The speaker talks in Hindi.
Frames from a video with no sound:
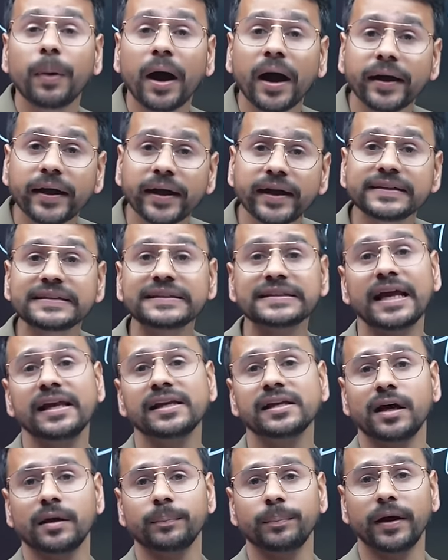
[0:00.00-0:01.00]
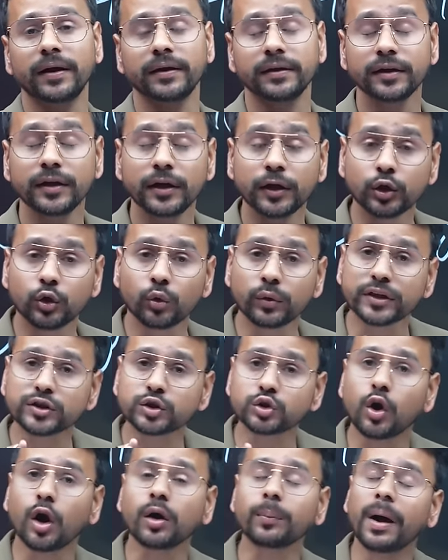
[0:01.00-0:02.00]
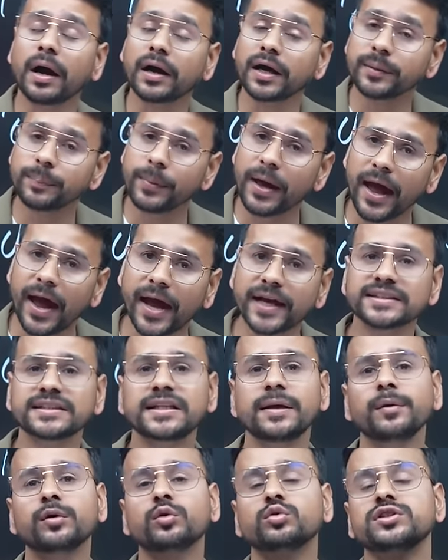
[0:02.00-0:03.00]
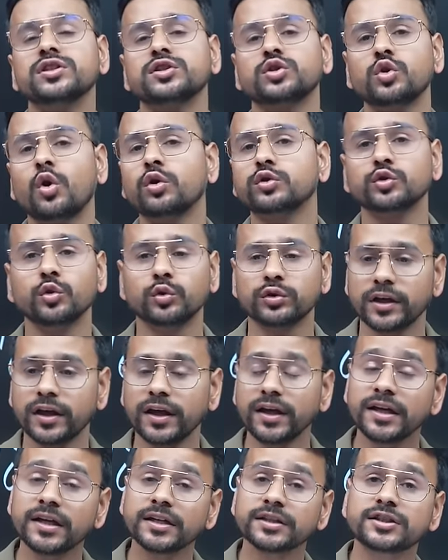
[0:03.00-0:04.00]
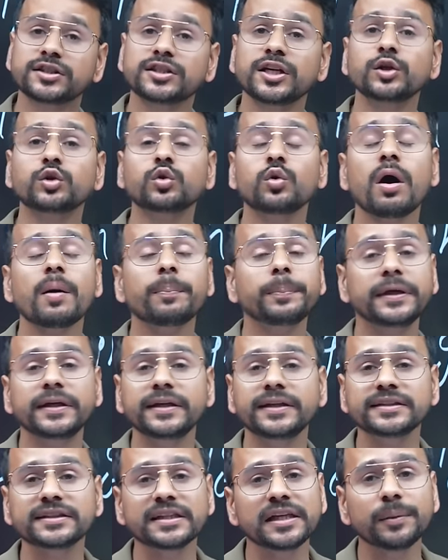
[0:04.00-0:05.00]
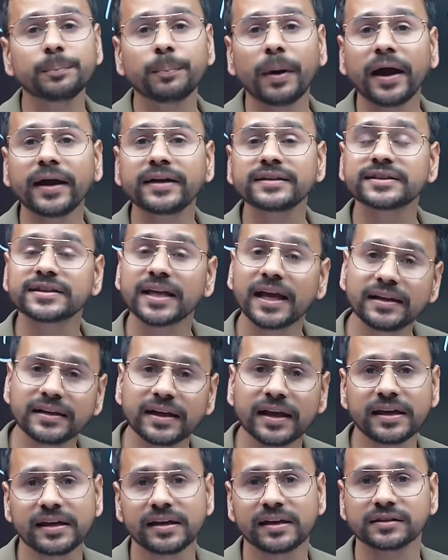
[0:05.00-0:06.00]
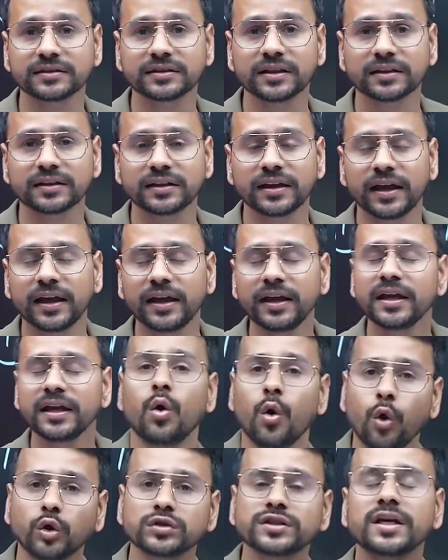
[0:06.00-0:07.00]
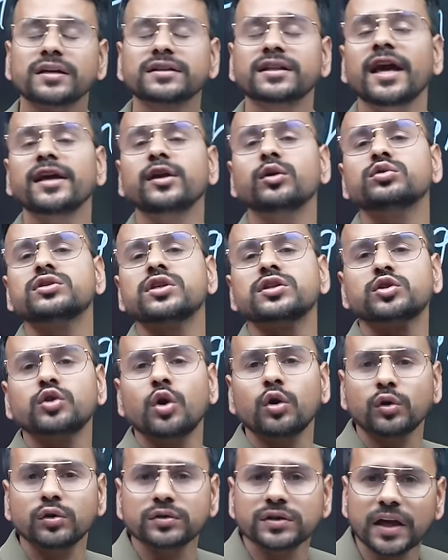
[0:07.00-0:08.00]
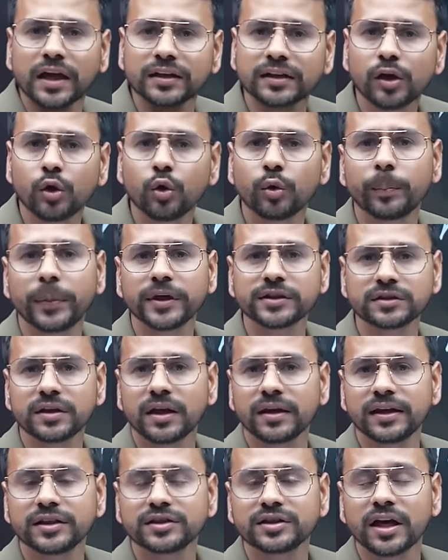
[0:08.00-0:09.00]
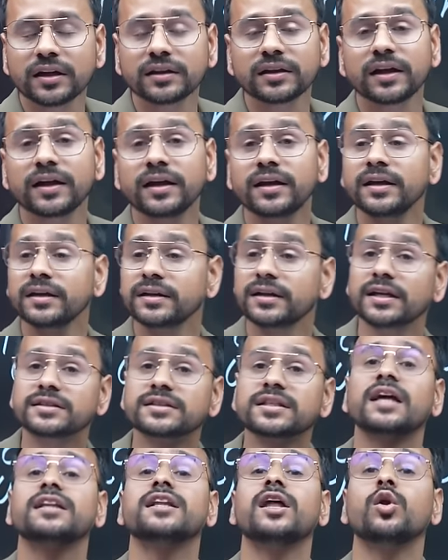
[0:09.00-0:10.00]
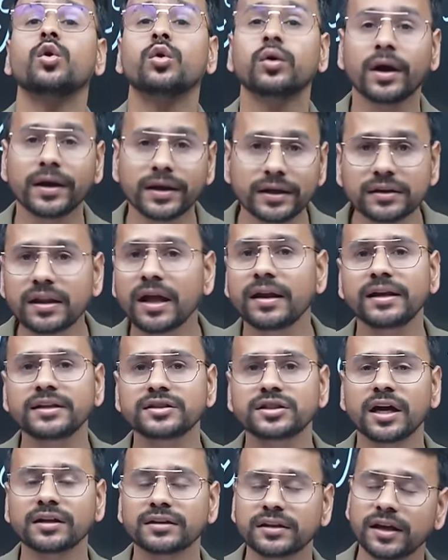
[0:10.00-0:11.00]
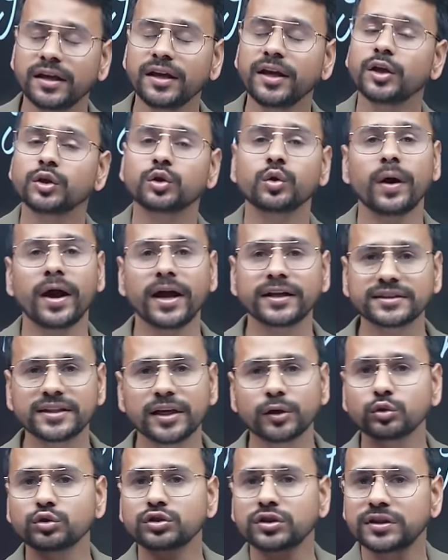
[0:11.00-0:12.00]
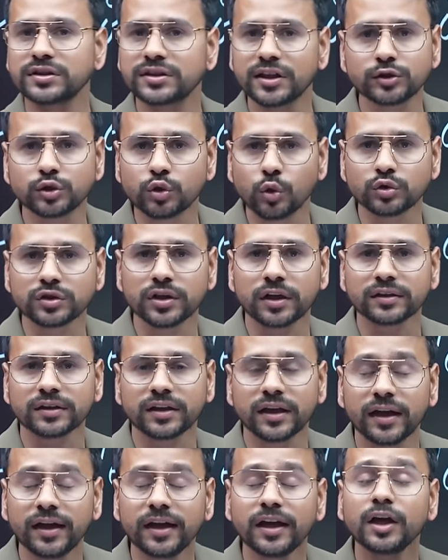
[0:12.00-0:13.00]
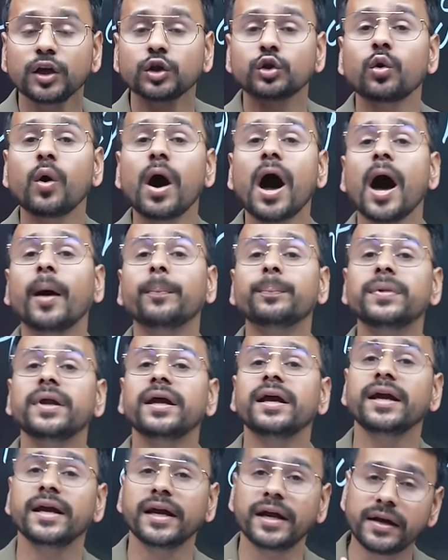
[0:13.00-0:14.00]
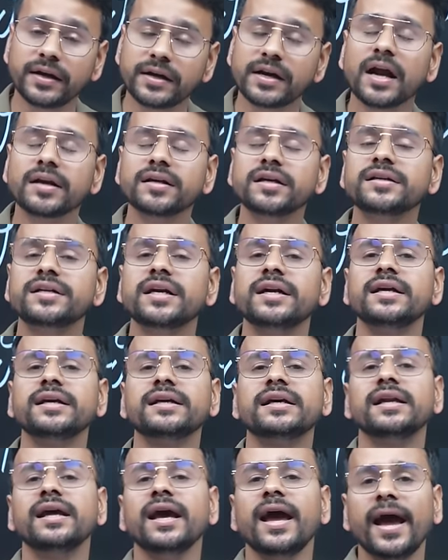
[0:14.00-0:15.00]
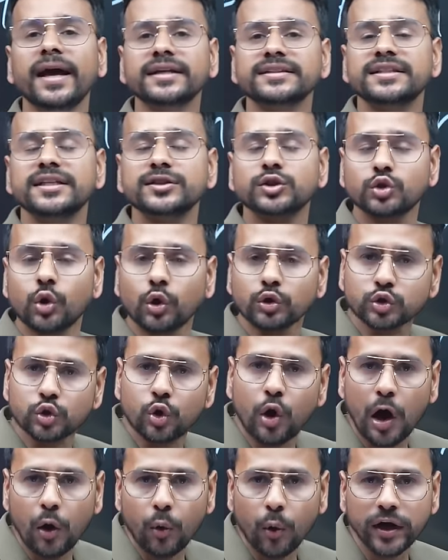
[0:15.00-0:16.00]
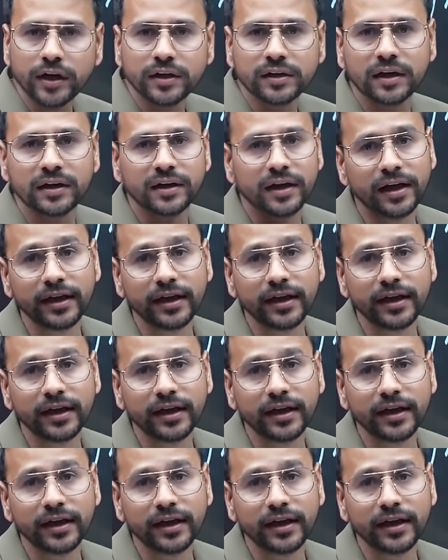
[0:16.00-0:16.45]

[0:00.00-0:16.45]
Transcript: बाय एंड सेल कर पाएं क्योंकि स्टॉक मार्केट में ऐसे भी कुछ स्टॉक्स होते हैं जिनको आप इजिली बाइंड सेल नहीं कर सकते हैं हो सकता है कि उस स्टॉक को ज्यादा लोग बेचना नहीं चाहते हैं या ज्यादा लोग खरीदना नहीं चाहते हैं तो ऐसे कुछ रीजन हो सकते हैं तो आपने इंट्राडे ट्रेडिंग के लिए ऐसे स्टॉक्स को अवॉइड करना